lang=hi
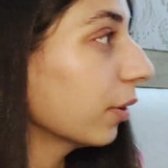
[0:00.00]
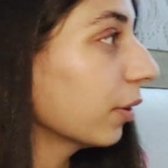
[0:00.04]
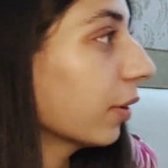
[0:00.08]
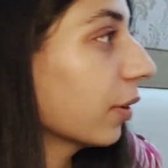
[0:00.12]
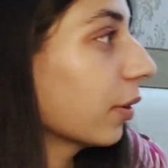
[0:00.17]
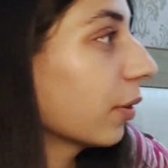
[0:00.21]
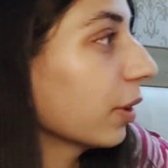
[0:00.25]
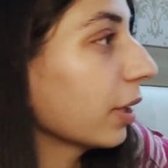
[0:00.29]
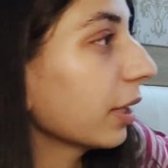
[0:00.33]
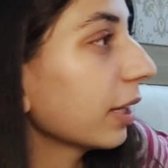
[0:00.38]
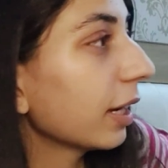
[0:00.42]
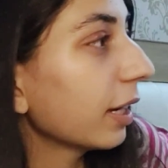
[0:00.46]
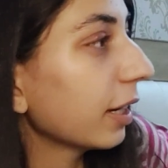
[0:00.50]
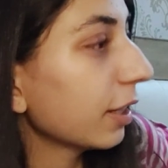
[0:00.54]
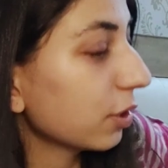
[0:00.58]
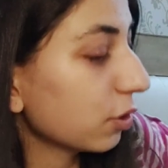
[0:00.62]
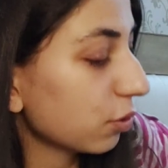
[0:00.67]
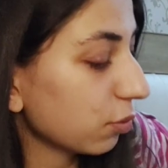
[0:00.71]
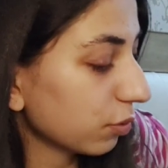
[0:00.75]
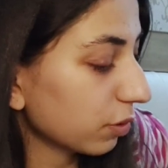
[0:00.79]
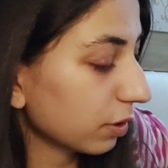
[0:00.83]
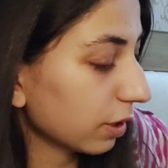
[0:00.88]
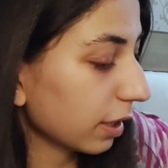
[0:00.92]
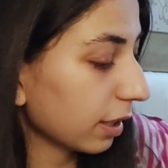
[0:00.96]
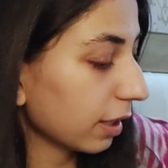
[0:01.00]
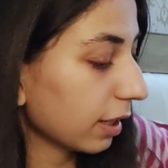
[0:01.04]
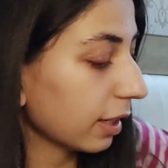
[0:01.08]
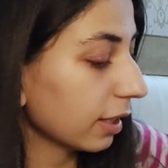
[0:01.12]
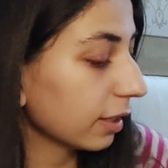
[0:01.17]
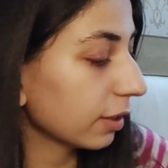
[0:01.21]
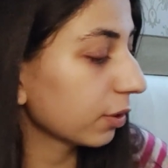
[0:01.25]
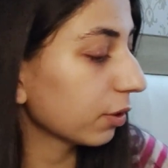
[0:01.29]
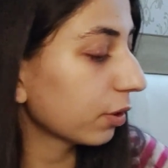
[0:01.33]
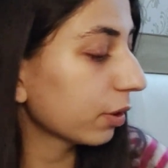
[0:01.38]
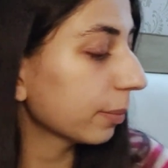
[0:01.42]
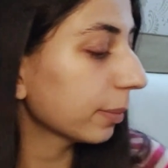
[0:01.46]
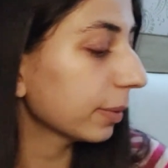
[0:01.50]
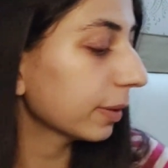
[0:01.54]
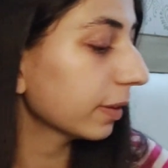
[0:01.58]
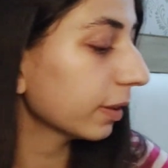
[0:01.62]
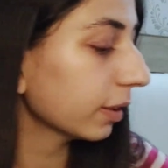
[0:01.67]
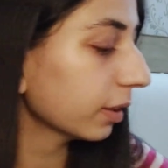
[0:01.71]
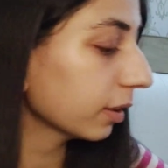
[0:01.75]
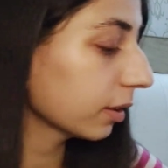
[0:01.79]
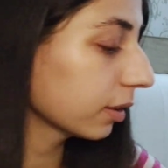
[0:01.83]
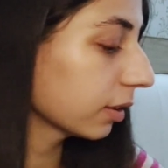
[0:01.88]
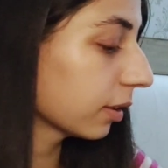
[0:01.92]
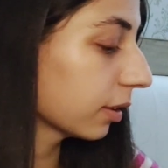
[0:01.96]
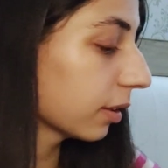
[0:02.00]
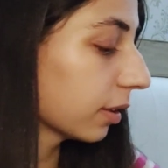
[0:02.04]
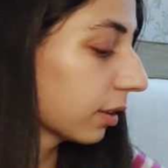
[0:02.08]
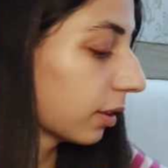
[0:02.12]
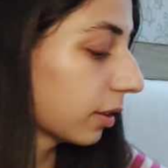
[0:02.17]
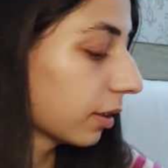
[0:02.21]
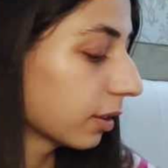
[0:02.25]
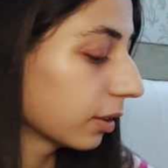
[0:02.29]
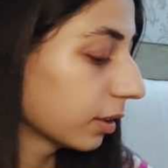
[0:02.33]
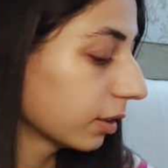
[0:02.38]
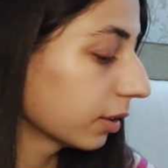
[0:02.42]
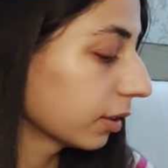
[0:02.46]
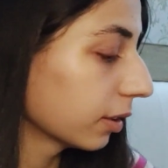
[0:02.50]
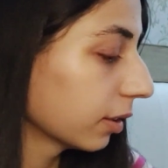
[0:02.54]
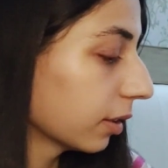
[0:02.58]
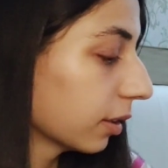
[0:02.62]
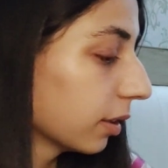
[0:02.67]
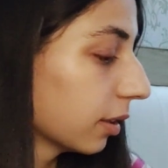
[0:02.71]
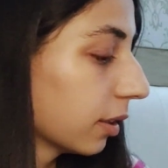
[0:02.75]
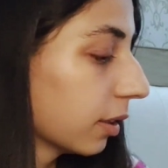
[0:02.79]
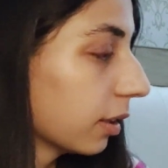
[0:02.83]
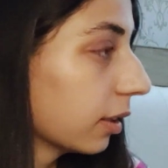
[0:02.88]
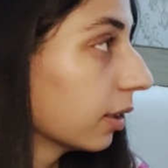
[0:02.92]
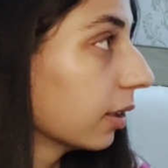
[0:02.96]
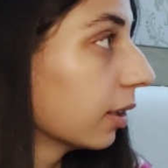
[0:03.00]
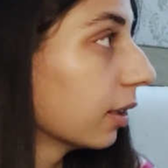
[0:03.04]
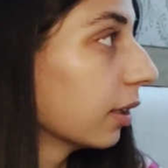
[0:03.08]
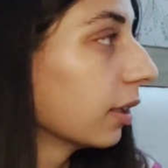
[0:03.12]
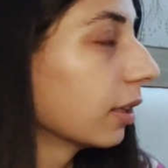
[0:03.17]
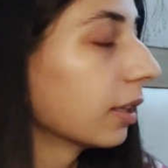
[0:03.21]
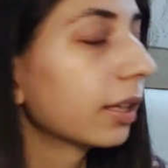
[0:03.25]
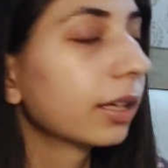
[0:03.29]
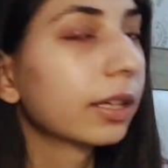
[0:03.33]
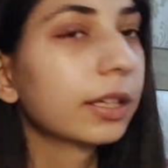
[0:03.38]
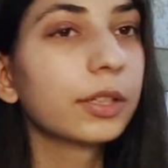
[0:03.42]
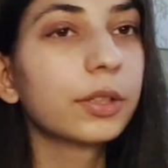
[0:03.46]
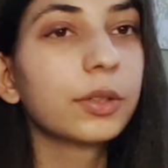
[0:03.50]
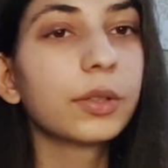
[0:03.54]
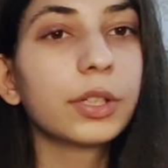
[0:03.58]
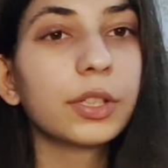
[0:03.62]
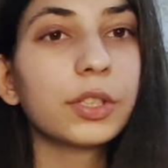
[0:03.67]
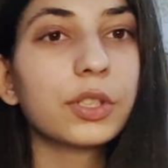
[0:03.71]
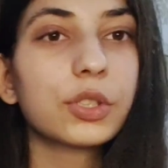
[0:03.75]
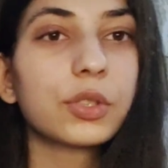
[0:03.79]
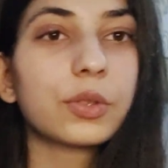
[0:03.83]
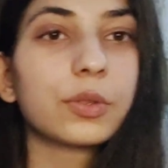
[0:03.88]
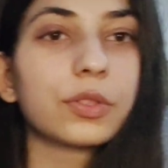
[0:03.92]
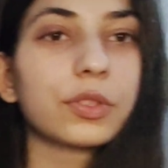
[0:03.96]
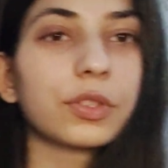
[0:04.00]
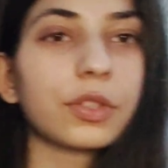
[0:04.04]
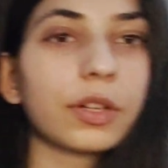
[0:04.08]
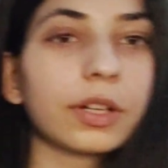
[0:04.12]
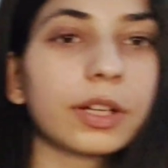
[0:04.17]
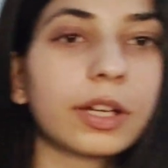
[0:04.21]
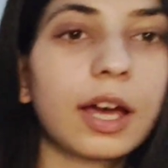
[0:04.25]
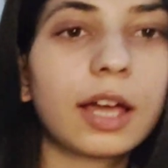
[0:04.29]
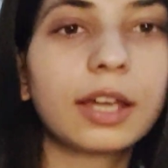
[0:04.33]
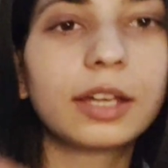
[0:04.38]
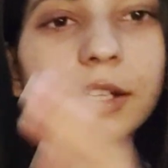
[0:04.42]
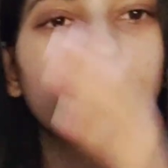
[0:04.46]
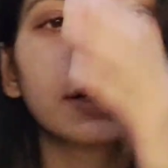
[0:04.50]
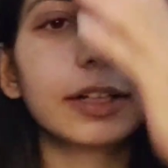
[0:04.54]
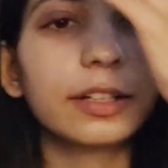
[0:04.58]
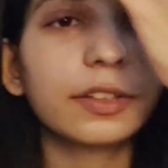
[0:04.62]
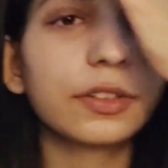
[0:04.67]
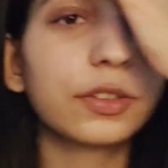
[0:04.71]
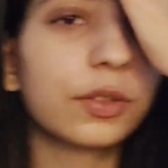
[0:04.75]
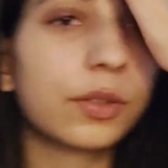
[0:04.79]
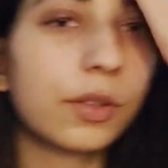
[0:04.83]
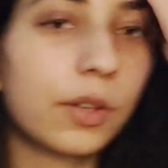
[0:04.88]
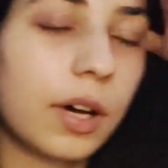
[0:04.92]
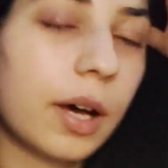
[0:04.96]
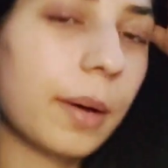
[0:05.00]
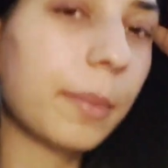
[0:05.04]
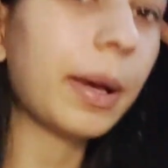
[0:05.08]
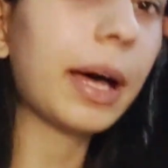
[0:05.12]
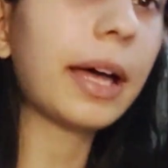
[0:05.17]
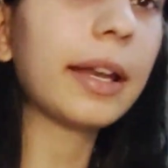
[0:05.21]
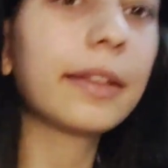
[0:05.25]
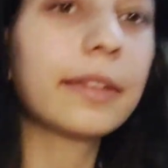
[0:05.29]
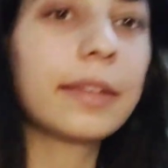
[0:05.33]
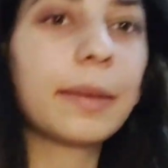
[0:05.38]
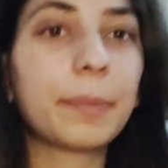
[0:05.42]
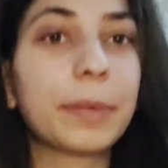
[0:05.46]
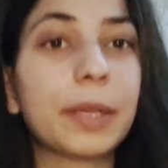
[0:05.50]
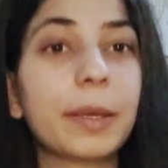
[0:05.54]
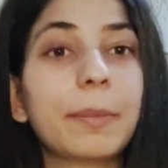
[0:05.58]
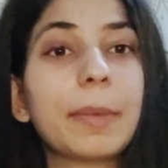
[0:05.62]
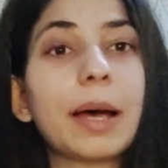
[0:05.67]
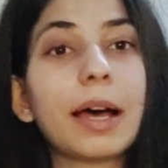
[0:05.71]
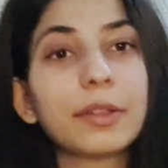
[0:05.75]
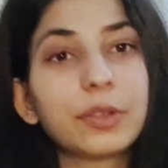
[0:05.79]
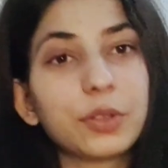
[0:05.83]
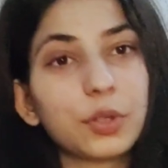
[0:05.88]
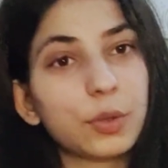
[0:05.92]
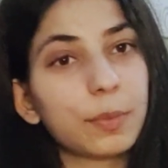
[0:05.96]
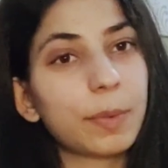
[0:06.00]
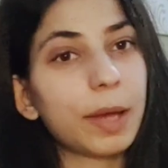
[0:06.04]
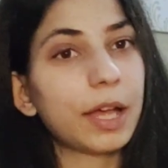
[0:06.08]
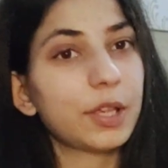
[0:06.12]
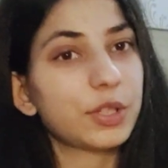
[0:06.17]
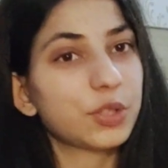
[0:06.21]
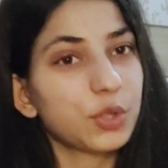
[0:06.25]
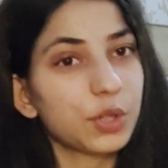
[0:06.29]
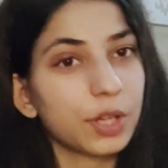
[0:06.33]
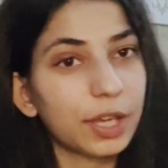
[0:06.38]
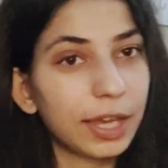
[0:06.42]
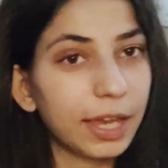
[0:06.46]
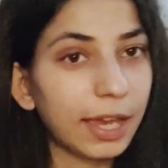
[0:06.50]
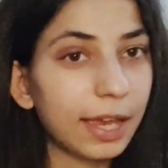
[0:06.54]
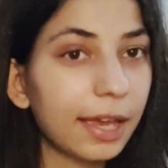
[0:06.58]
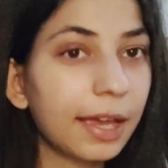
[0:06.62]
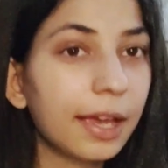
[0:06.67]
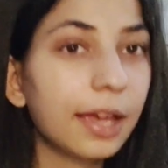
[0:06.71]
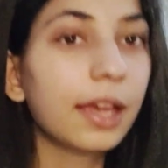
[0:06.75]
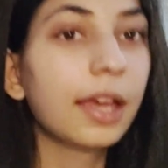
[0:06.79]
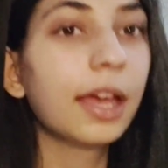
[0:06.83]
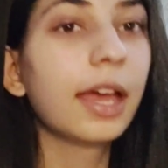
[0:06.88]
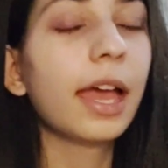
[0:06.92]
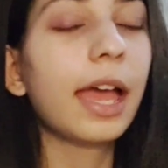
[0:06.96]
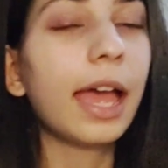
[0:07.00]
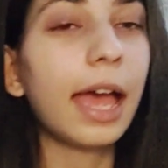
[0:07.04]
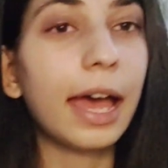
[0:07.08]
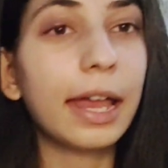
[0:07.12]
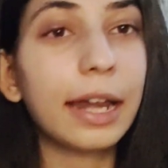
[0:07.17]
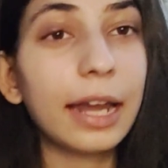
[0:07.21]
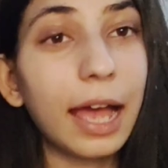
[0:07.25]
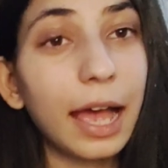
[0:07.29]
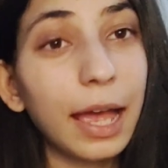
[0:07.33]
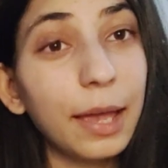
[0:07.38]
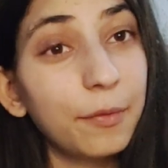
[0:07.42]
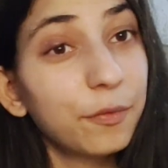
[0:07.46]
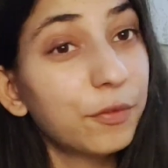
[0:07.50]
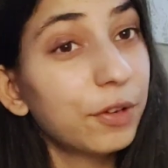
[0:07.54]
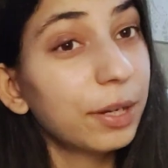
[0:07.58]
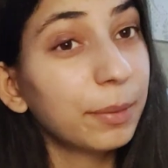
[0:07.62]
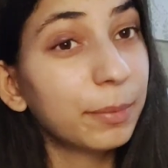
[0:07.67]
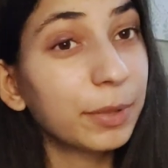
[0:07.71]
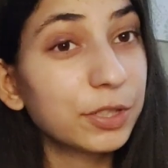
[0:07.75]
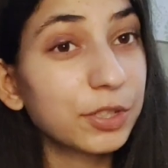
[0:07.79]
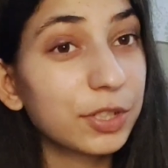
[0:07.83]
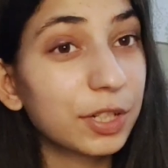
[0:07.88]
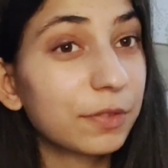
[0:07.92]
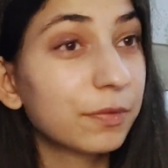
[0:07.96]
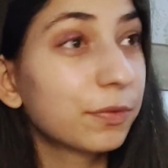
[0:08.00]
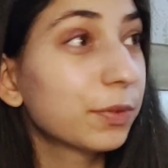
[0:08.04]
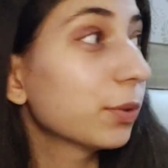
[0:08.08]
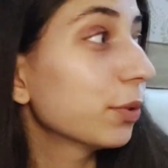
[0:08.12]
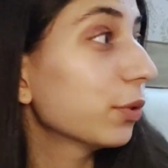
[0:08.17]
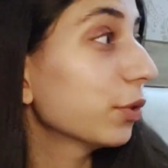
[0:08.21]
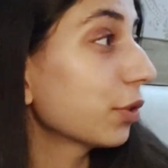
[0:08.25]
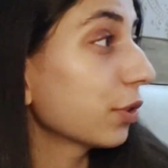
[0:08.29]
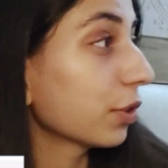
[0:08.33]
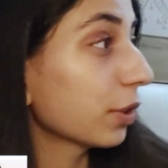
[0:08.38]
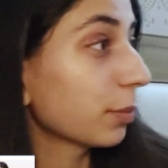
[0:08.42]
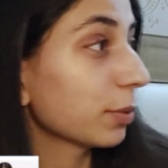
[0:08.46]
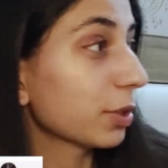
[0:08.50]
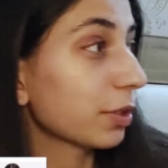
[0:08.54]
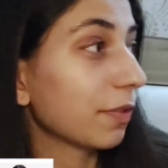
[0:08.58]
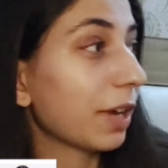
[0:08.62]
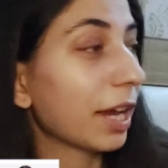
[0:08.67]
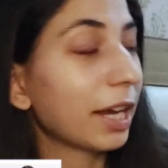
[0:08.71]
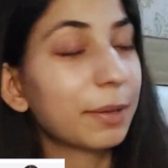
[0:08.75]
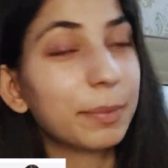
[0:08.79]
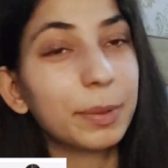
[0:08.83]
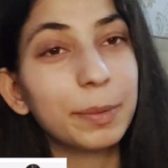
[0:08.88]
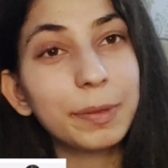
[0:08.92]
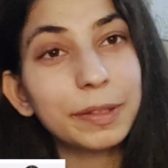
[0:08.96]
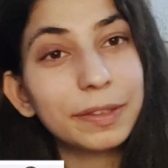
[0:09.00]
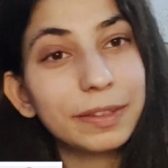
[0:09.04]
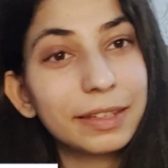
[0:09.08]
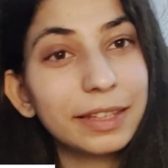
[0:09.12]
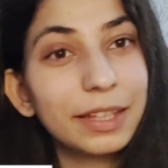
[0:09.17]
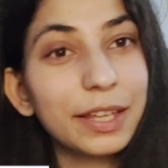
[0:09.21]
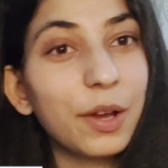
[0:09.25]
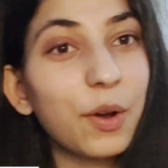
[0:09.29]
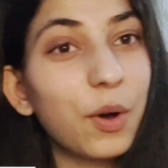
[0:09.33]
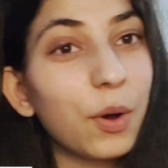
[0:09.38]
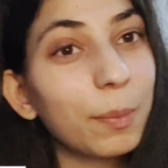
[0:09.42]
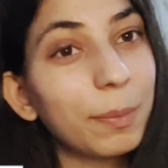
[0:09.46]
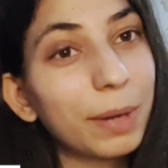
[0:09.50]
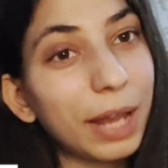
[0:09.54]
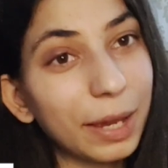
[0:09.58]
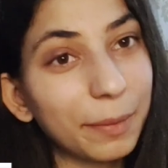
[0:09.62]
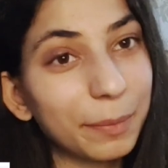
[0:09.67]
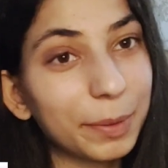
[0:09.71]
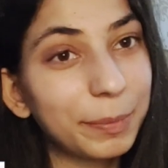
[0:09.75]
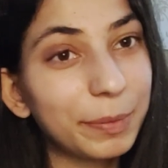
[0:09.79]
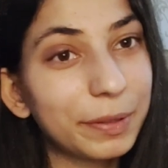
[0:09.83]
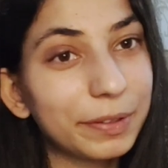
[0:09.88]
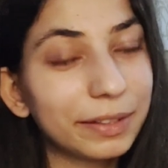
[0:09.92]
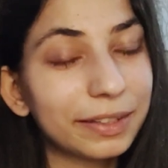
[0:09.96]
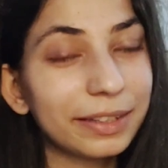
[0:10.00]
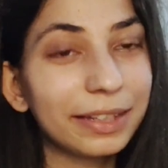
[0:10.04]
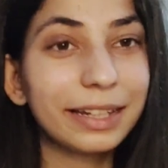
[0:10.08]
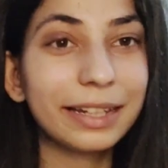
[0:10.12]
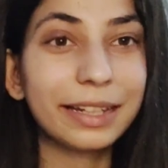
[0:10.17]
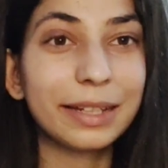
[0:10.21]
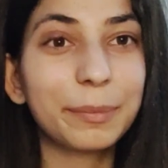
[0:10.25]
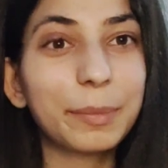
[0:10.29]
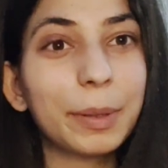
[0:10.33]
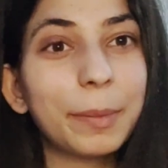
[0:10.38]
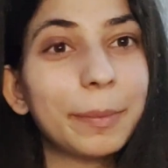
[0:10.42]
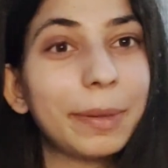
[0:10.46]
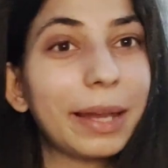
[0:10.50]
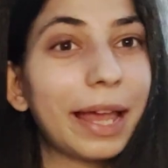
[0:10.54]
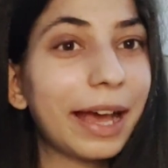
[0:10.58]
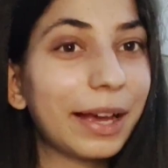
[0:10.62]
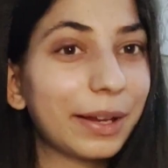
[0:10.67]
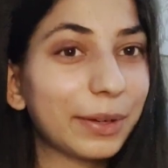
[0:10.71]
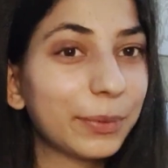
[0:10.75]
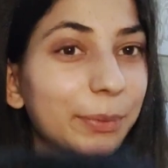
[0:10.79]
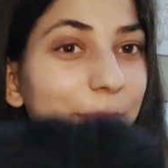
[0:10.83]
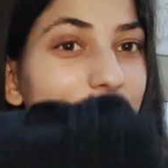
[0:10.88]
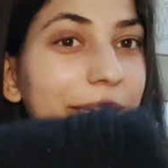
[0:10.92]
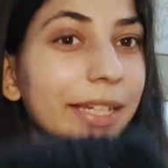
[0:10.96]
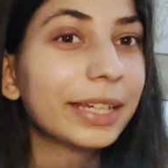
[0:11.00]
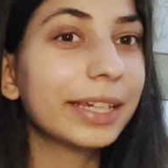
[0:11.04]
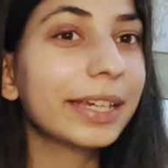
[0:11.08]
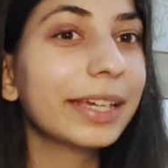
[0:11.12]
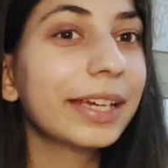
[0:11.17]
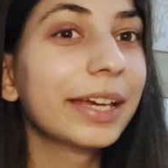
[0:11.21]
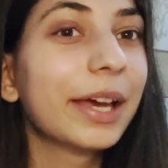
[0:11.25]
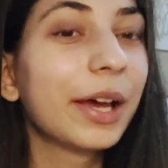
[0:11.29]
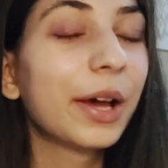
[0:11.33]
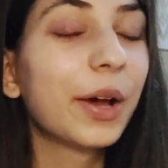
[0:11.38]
को कोई कलर चूज़ करना है इन दोनों में से यू कैन चूज़ योर कलर तो हमारे सबके बाथरूब आ चुके हैं एंड आई एम वेरी मच कन्फ्यूज़ क्योंकि मुझे वाइट भी पसंद है और ब्लैक भी पसंद है लेकिन मैं ब्लैक लूँगी